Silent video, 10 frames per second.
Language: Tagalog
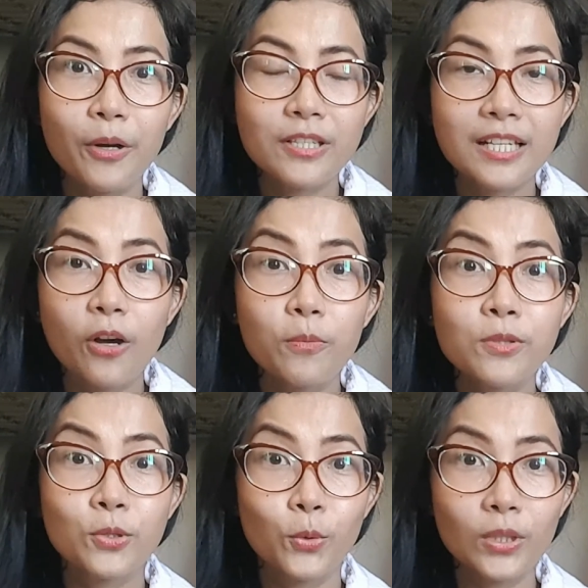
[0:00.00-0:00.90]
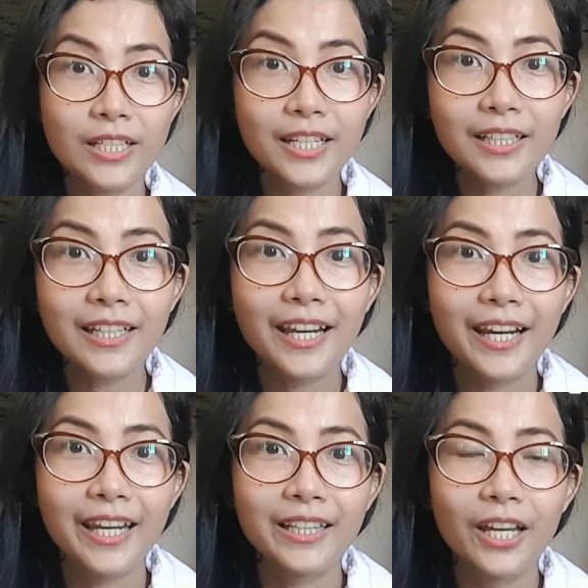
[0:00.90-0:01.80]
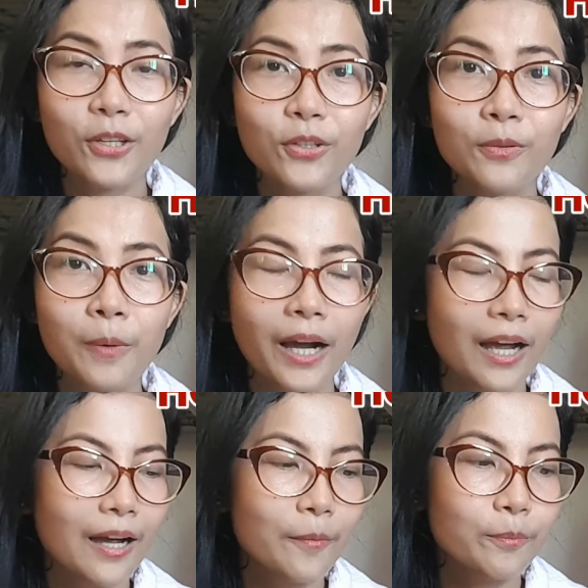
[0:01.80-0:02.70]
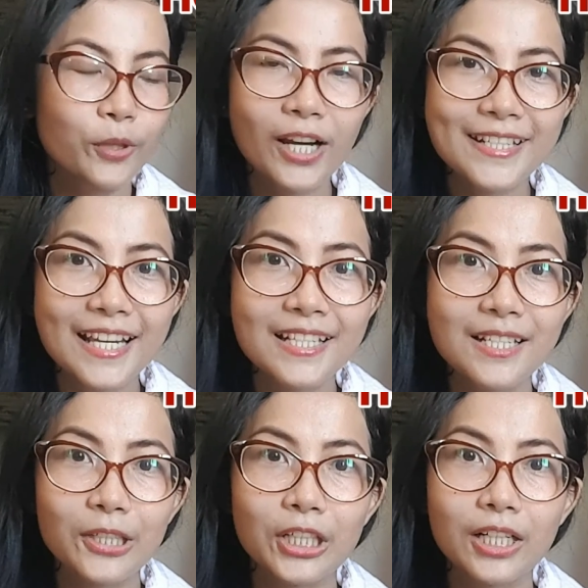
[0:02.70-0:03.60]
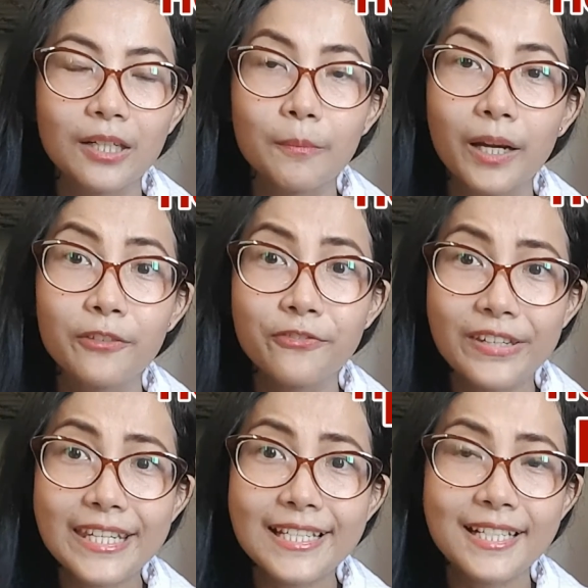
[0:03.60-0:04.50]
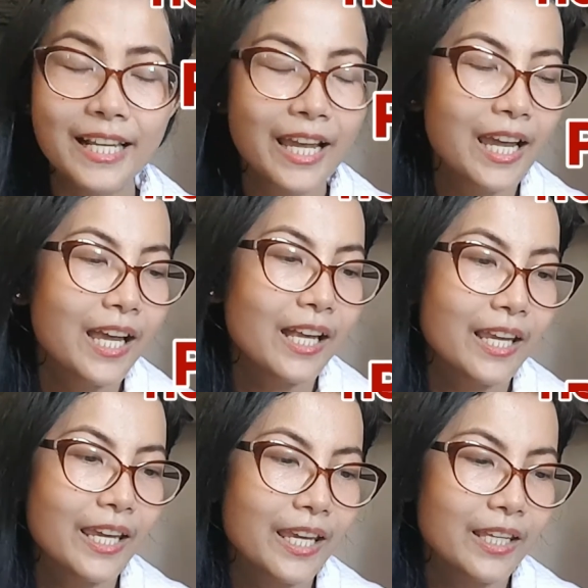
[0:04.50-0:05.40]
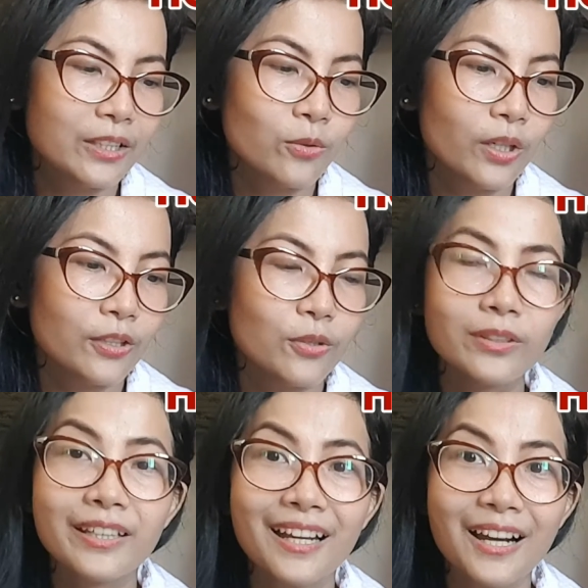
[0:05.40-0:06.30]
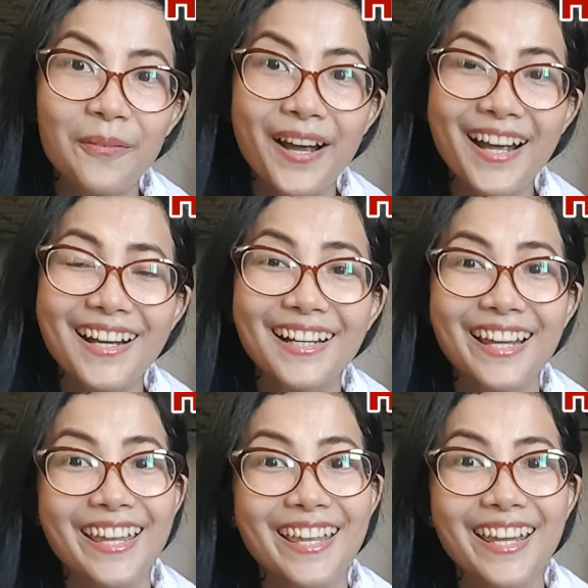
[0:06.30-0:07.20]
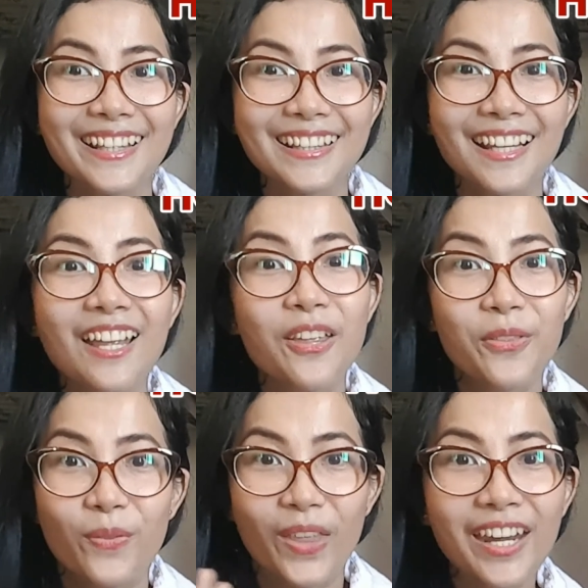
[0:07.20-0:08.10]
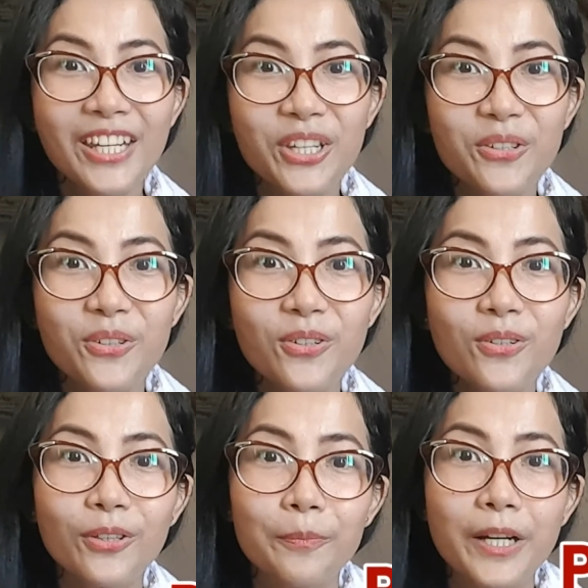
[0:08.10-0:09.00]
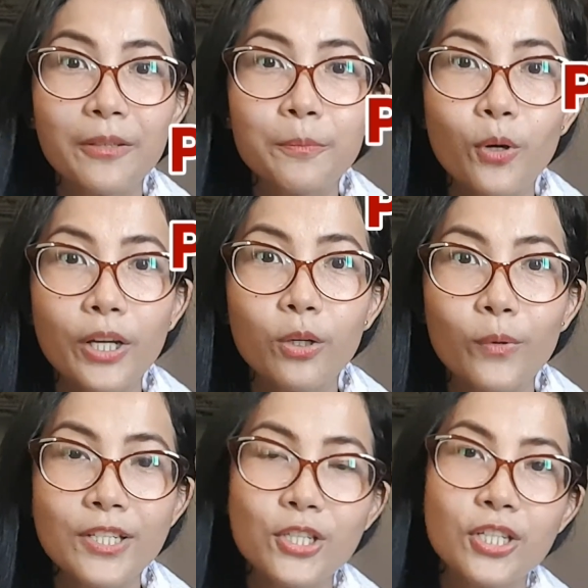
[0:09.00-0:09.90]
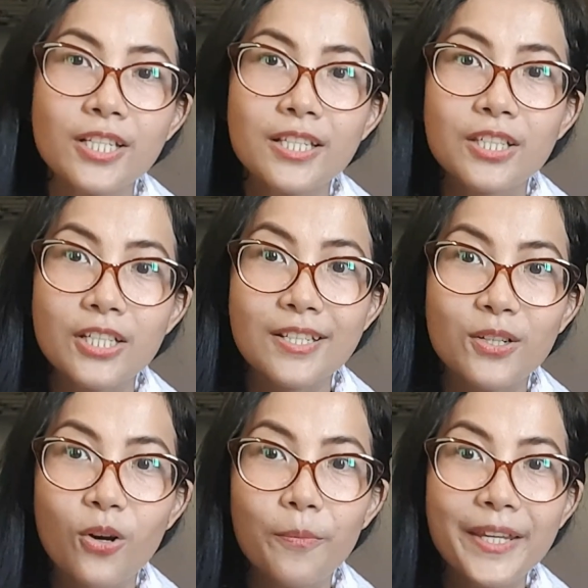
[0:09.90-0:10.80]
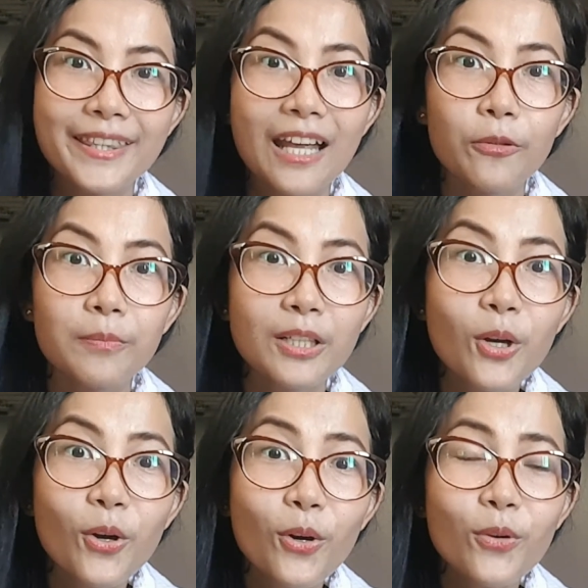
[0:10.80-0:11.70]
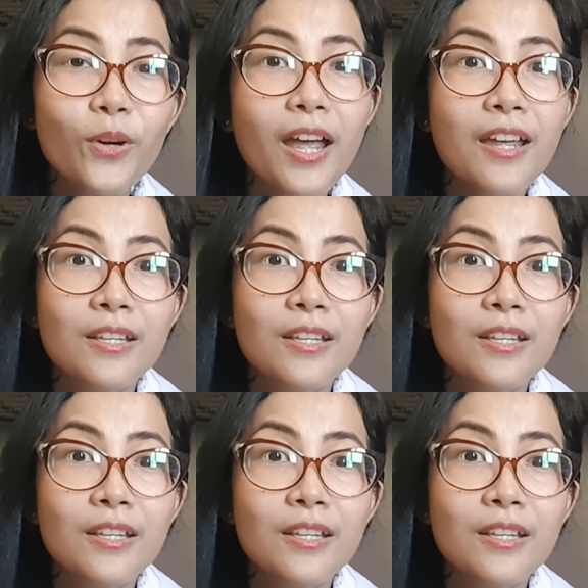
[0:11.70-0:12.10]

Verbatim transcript: about sa homeschooling and ano yung mga process or mga fees and kung ano yung ginagawa. And thank you! Kung meron po kayong questions, just comment down below.